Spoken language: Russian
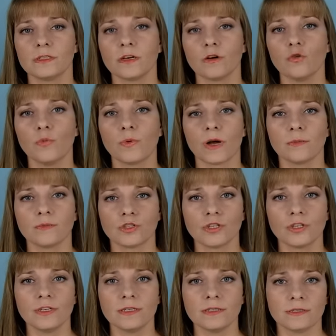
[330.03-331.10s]
закупкам
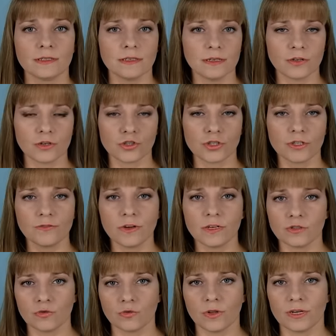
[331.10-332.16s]
пшеницы и ржи в
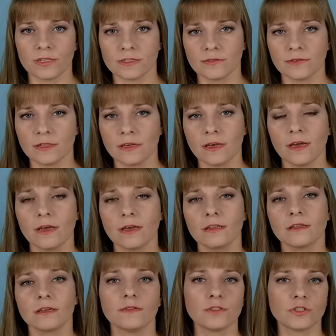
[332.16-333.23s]
Государственный
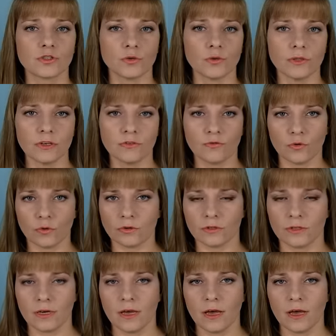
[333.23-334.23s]
интервенционный фонд.